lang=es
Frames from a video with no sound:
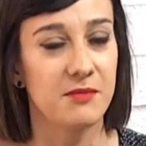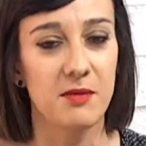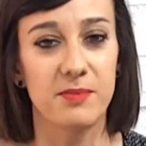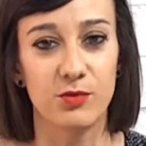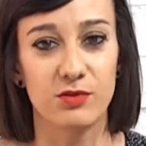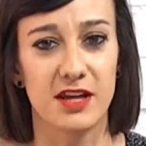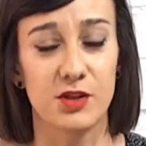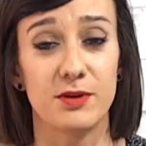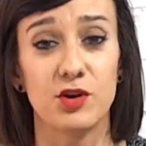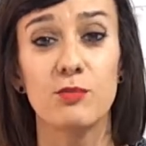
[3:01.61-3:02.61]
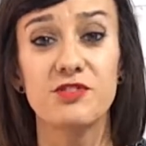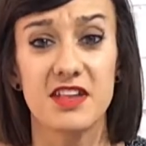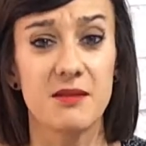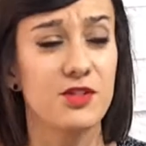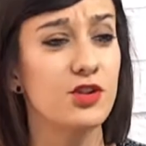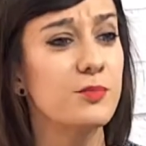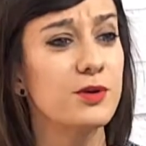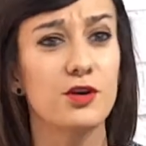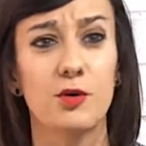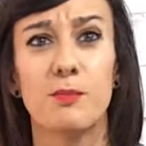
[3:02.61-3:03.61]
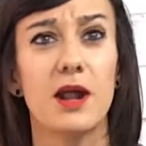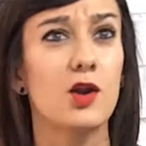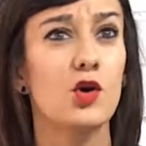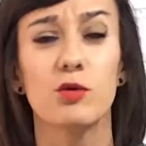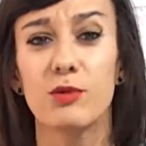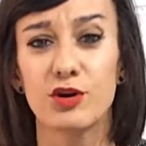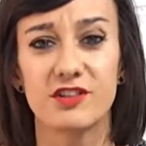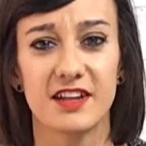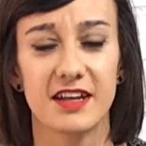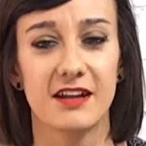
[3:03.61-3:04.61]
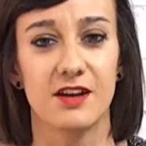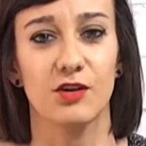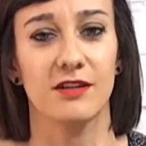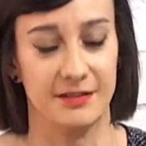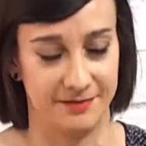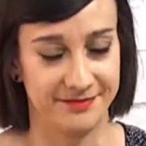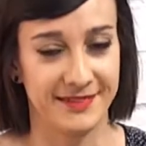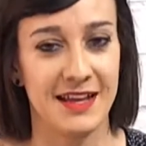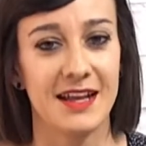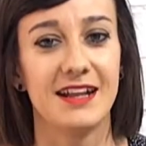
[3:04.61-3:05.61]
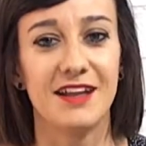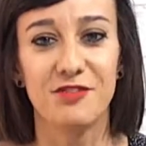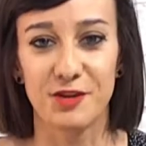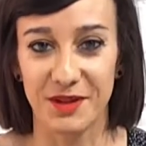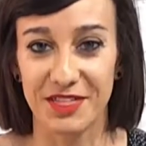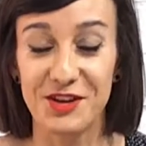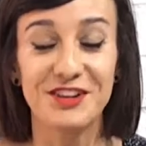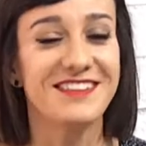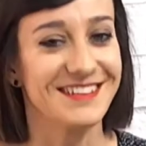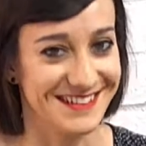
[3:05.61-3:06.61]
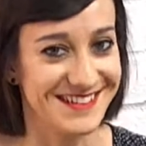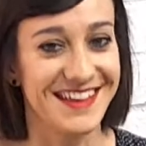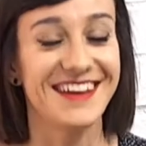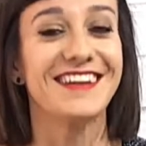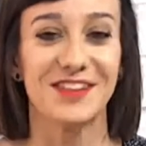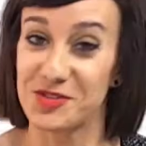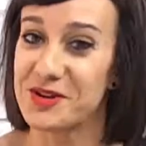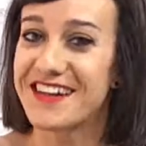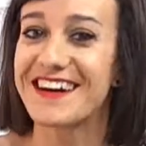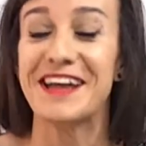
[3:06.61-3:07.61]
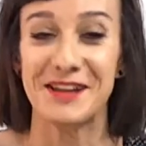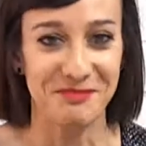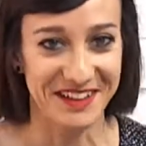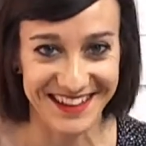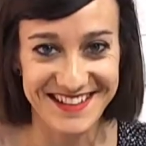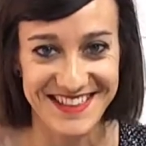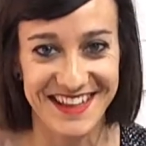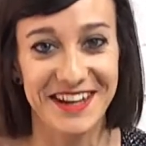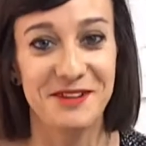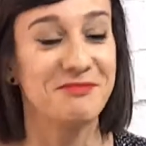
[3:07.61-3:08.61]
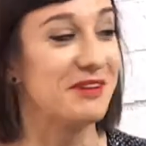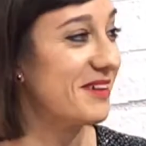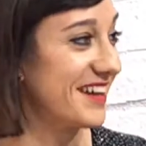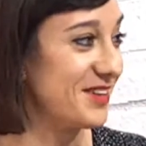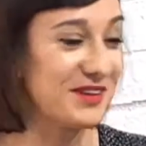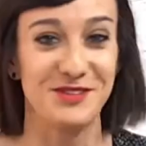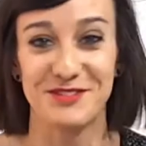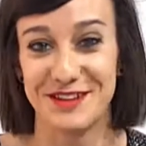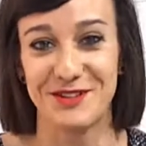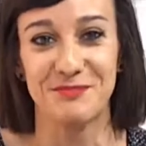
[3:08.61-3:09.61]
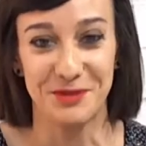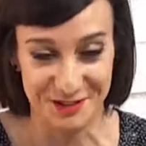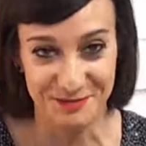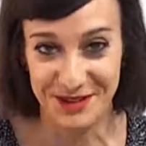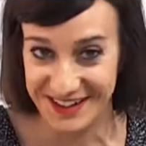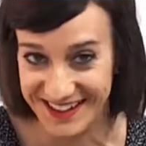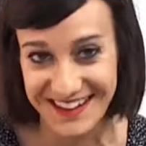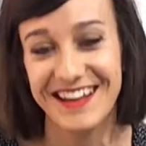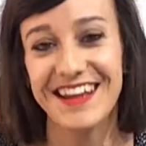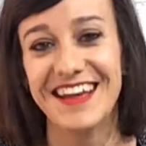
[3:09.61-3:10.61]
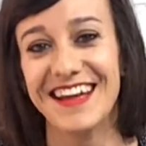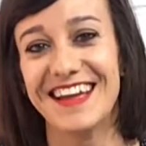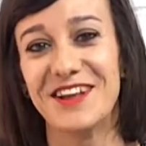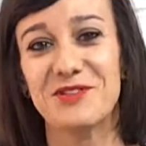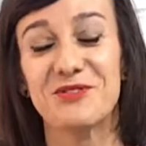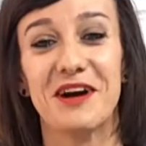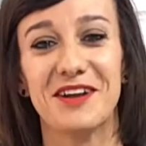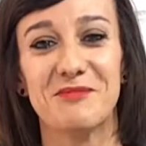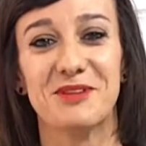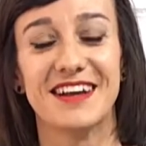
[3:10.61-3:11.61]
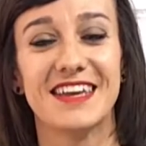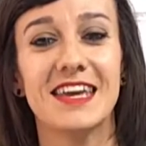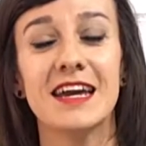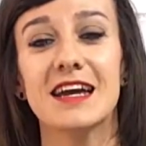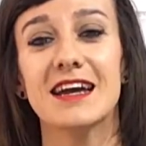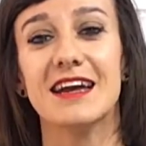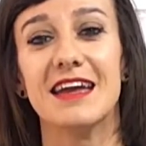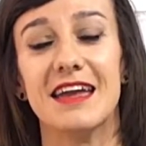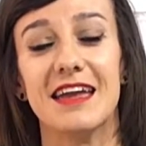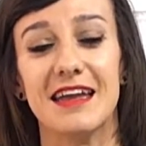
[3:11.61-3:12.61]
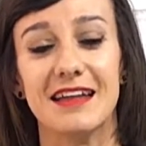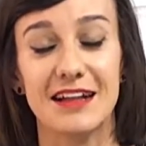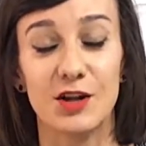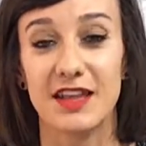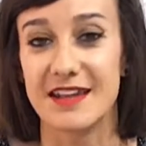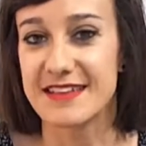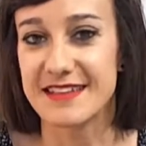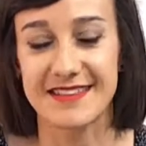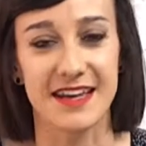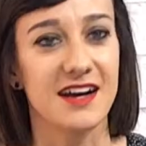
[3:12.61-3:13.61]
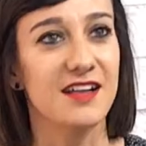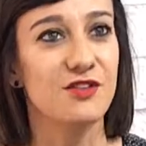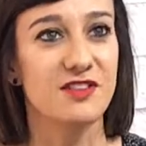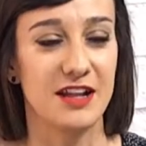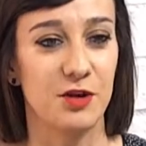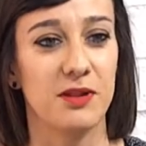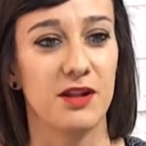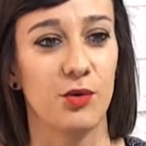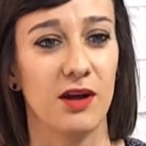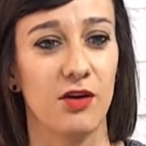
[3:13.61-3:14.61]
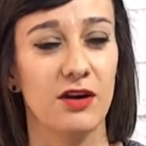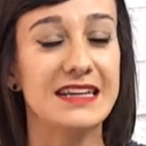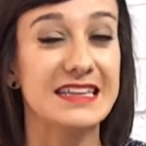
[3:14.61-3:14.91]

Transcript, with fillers: Me han preguntado, pero ¿cómo se llama? ¿Dónde puedo comprarlo? ¿Cómo conseguirlo? La información está toda en mi Instagram. Me imagino que los chicos podéis poner el, usuario por aquí. Eh, lo tenéis en destacados, el nombre del juego.